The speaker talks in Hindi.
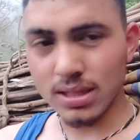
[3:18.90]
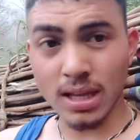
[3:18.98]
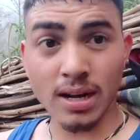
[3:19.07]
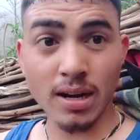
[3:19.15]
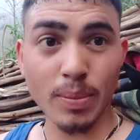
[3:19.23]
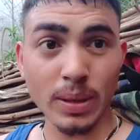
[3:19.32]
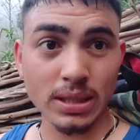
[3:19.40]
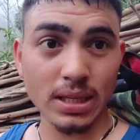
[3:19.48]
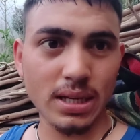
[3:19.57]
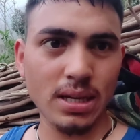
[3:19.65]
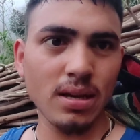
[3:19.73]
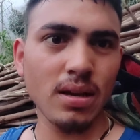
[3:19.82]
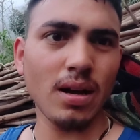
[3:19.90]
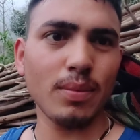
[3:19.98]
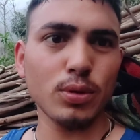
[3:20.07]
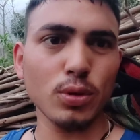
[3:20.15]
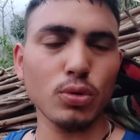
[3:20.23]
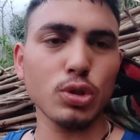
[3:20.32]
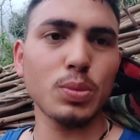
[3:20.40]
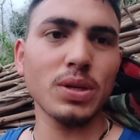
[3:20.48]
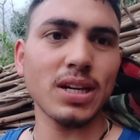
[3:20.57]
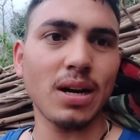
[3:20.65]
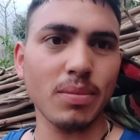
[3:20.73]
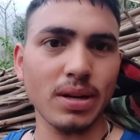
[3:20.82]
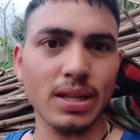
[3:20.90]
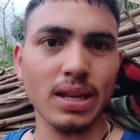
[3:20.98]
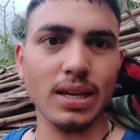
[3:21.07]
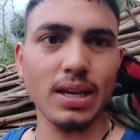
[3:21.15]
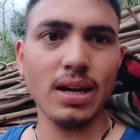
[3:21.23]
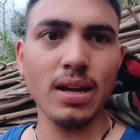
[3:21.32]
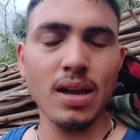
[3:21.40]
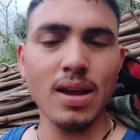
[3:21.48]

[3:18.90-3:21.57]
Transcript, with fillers: करना पड़ता है अब तो कुछ भी काम नहीं रह गया